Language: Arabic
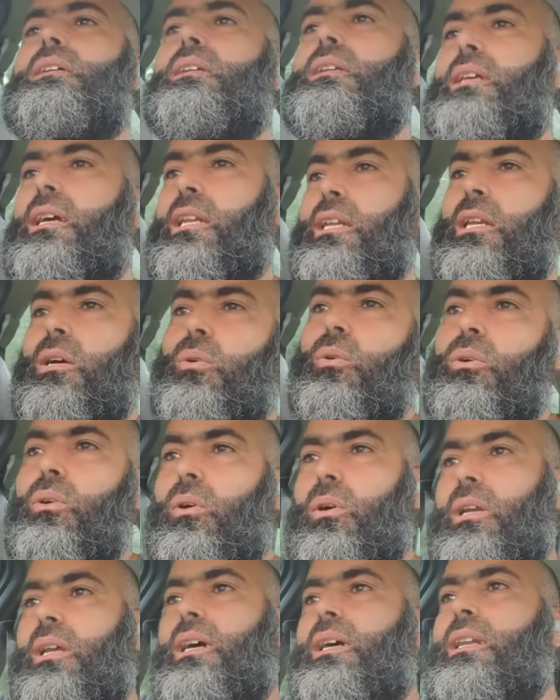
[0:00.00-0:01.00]
لأنه
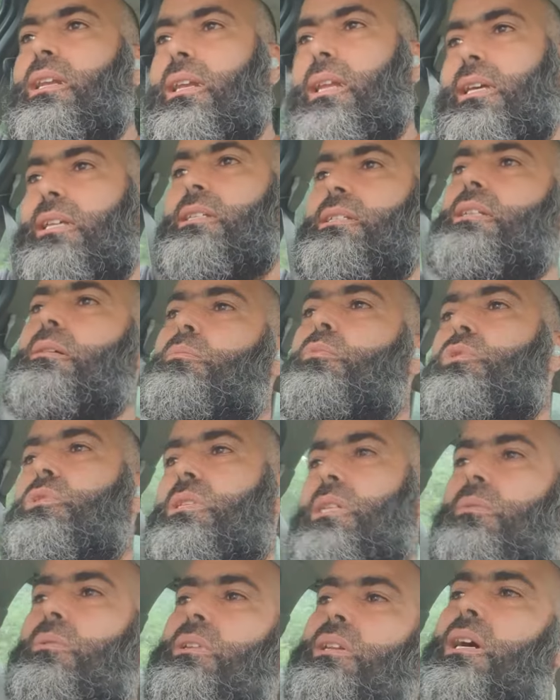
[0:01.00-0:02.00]
الآن ليس
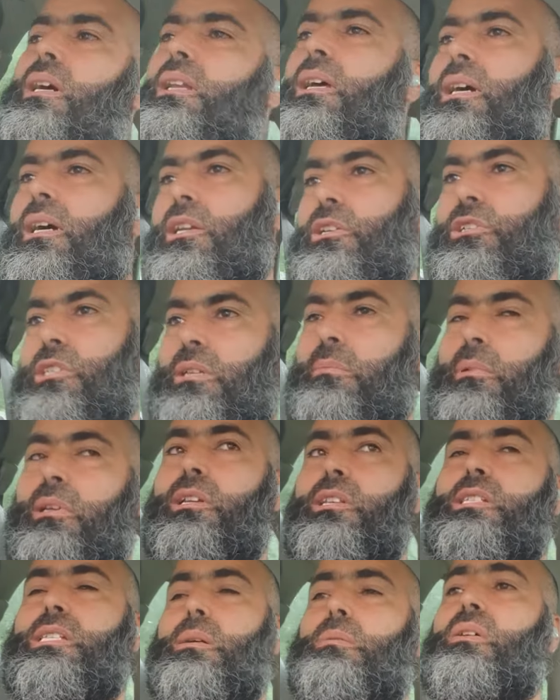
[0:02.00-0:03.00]
مستوي على عرشه
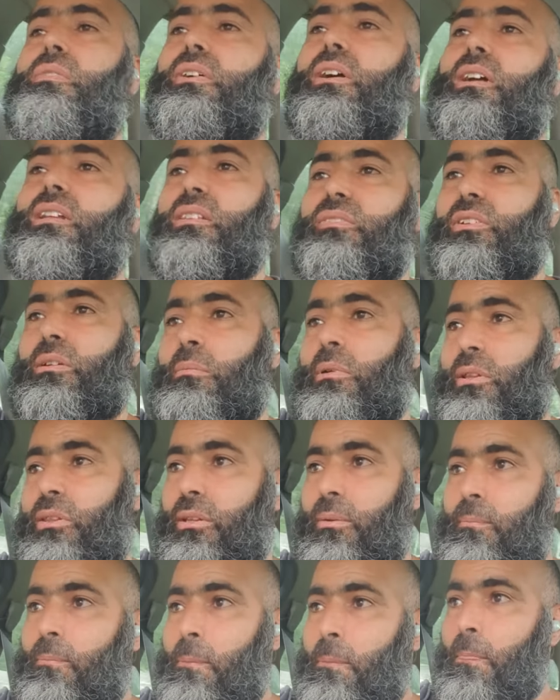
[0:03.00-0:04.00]
بل استوى فقط في
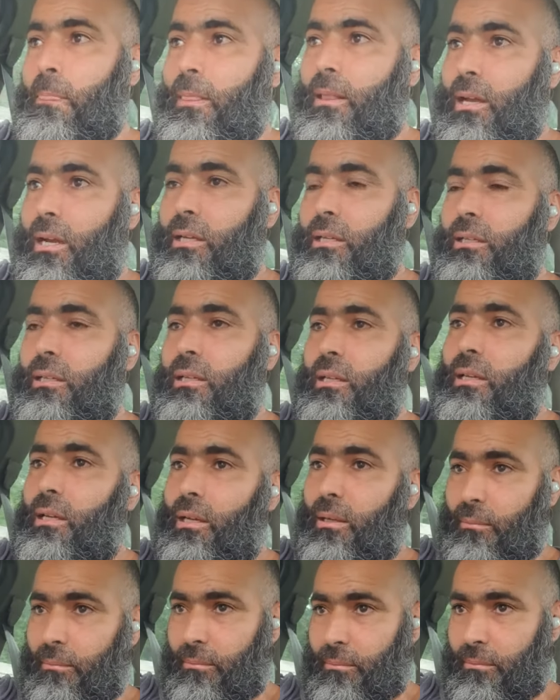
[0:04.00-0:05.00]
الماضي أي
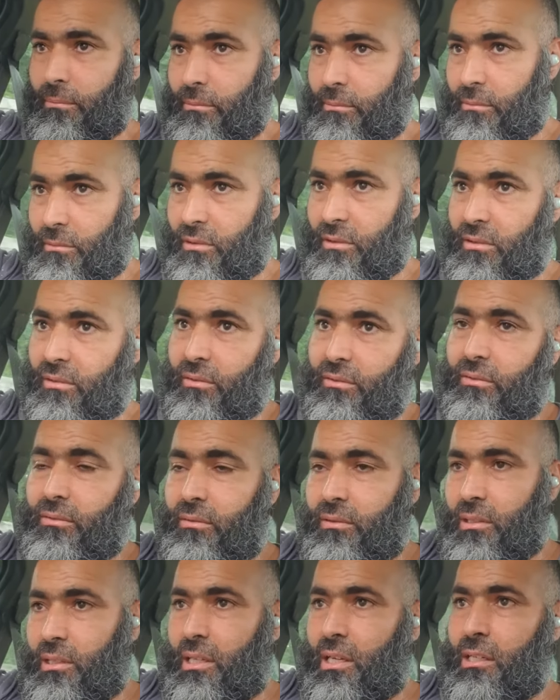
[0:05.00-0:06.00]

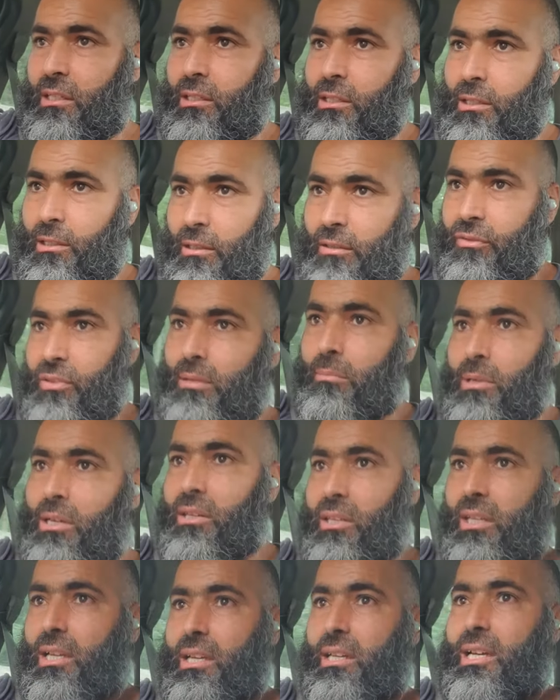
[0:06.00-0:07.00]
يعني في
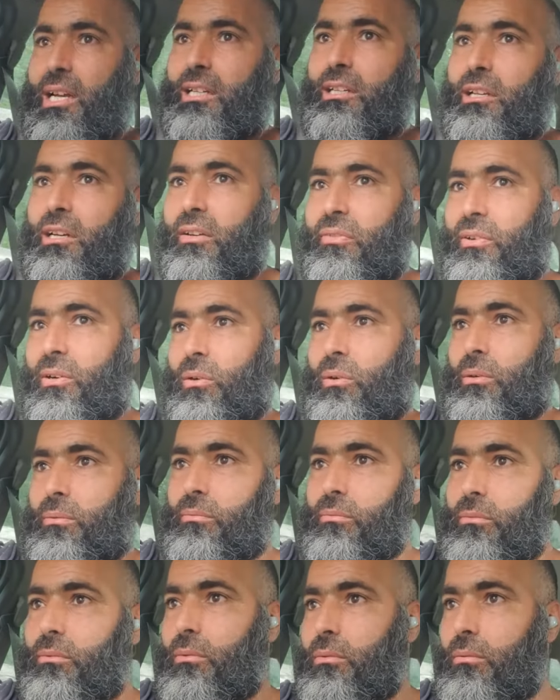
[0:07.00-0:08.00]
الماضي كان عالي الرفعة
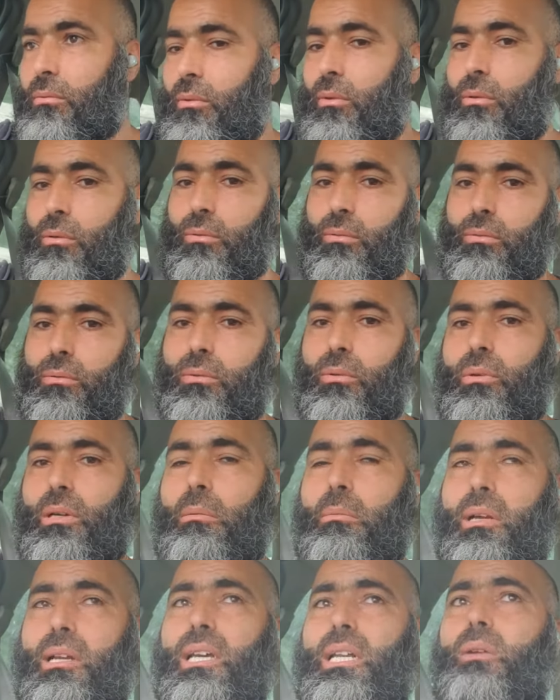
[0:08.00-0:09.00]

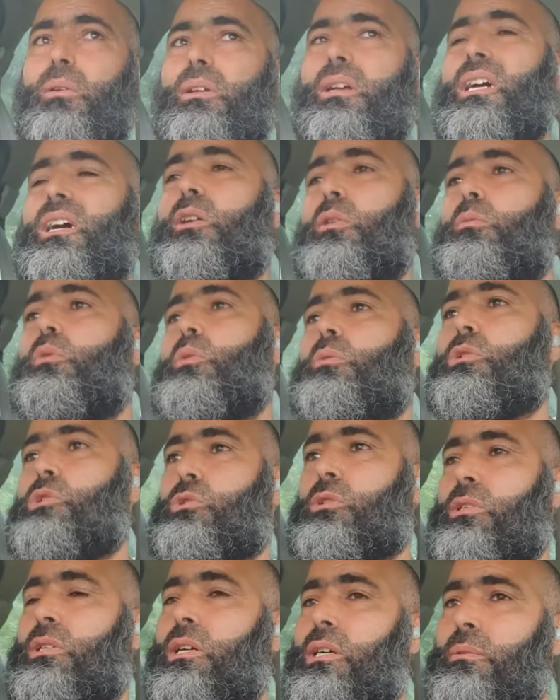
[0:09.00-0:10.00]
والمكانة والقهر والملك
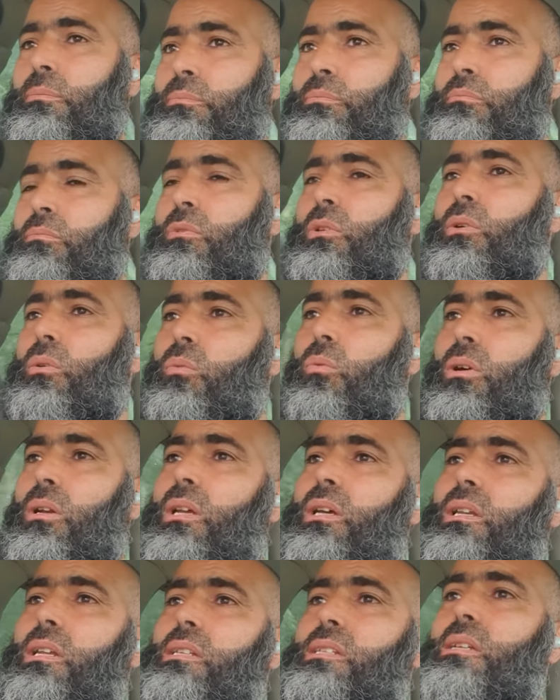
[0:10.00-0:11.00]
والسلطان
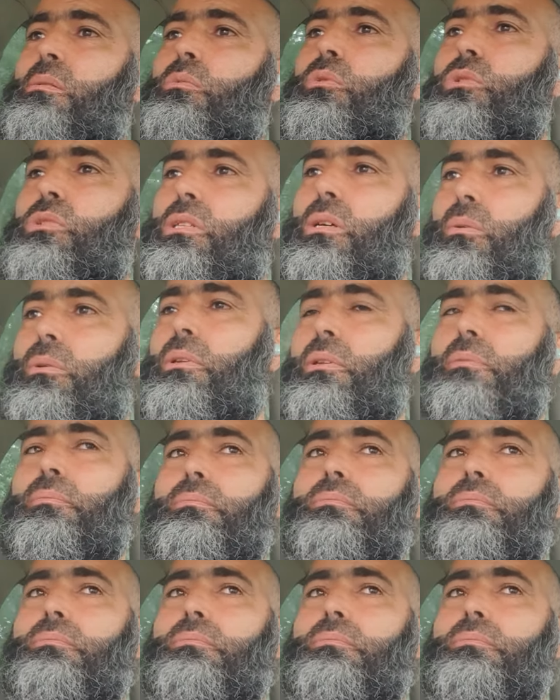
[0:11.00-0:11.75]
والآن ليس مستوي